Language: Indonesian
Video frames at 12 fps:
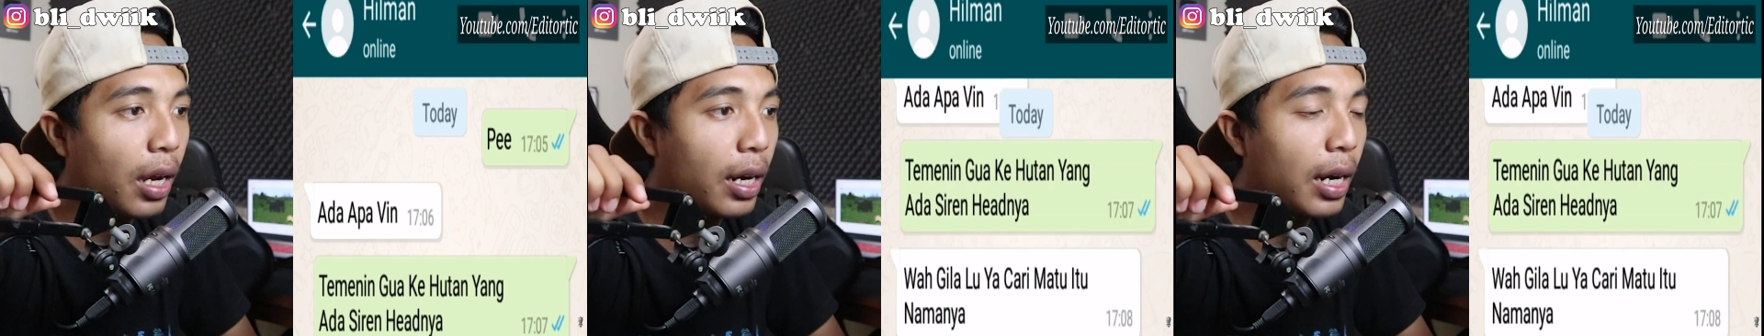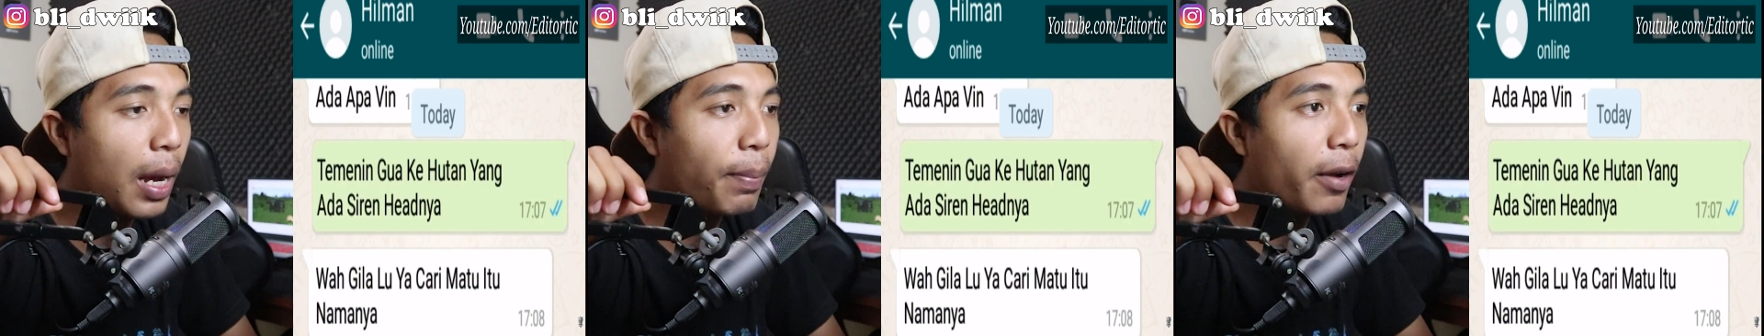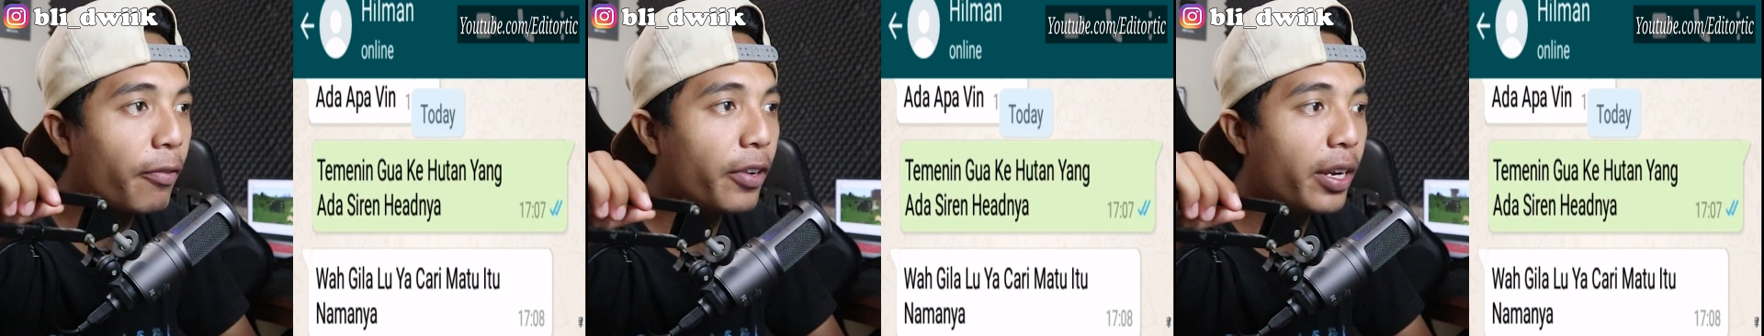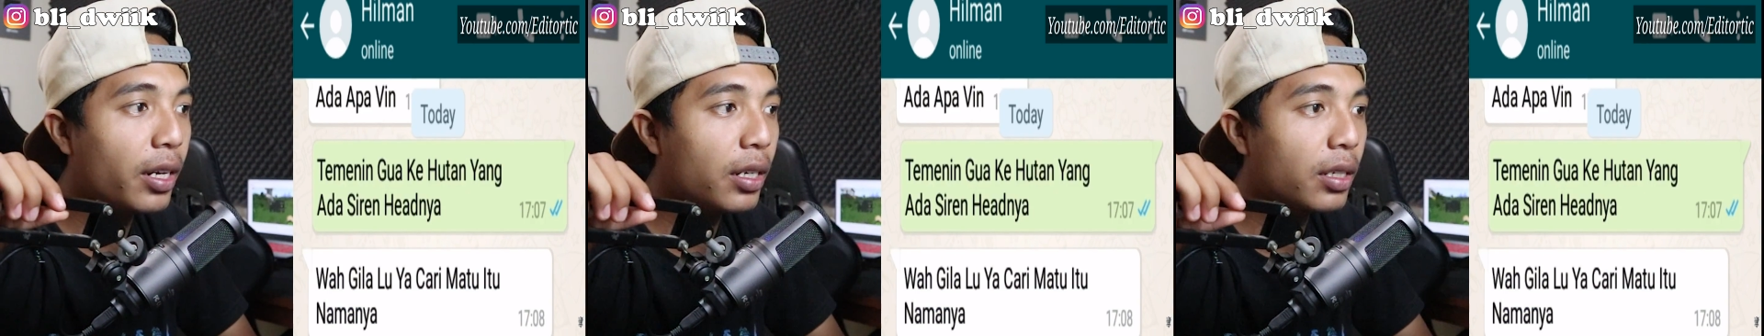ada apa
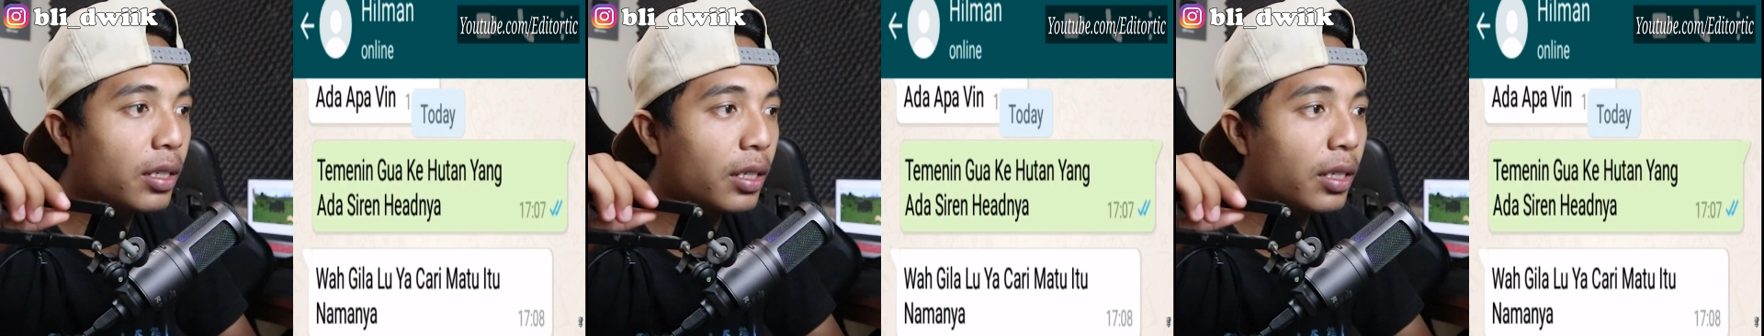Vin?